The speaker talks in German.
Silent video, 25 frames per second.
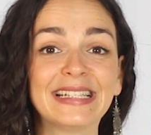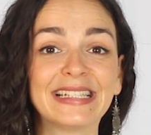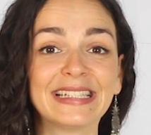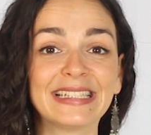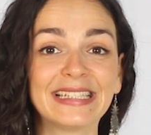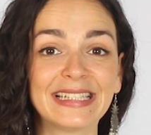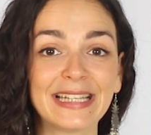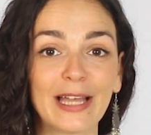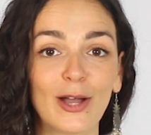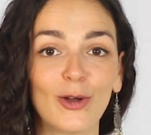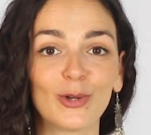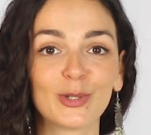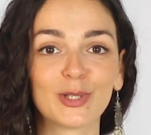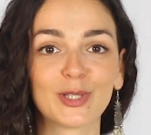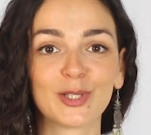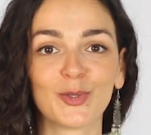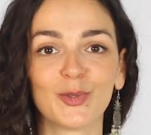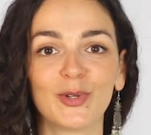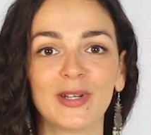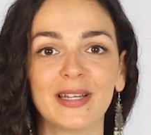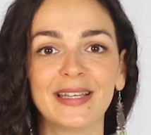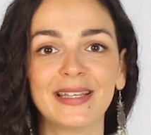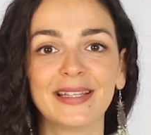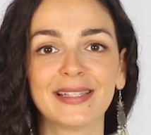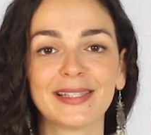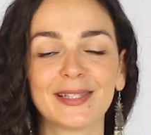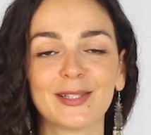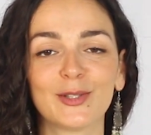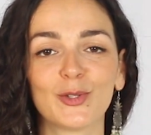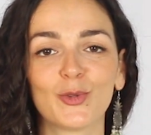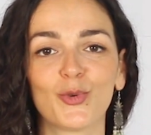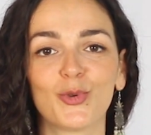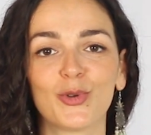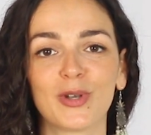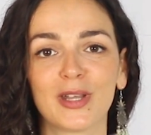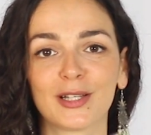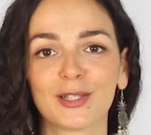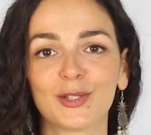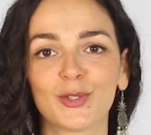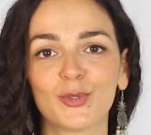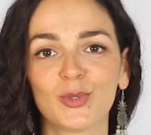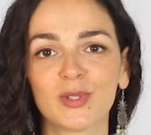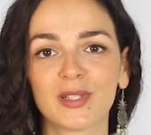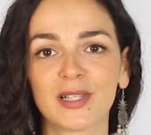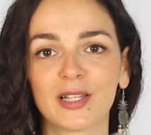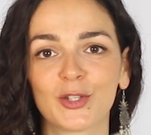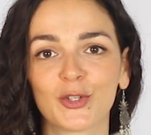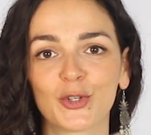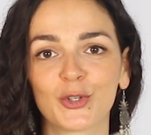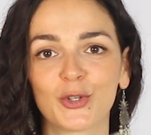genau zu lesen und nach
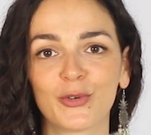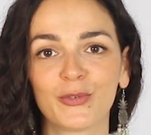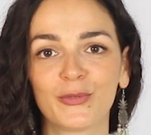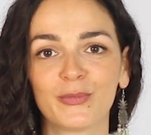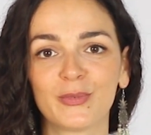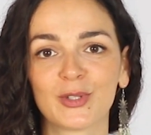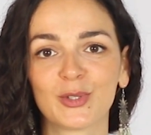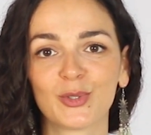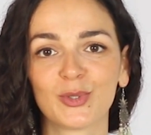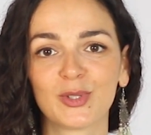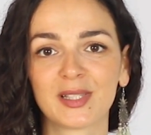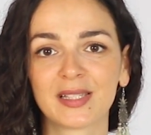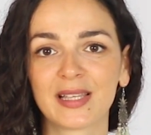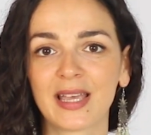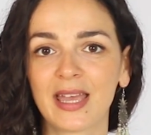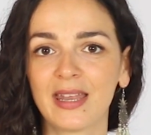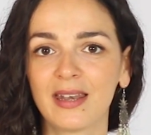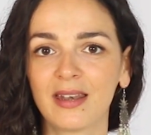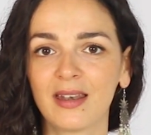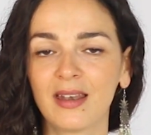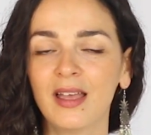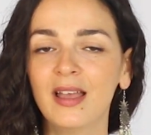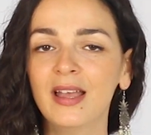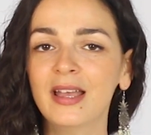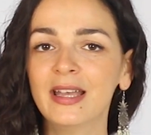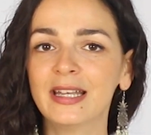Zusatzstoffen zu scannen,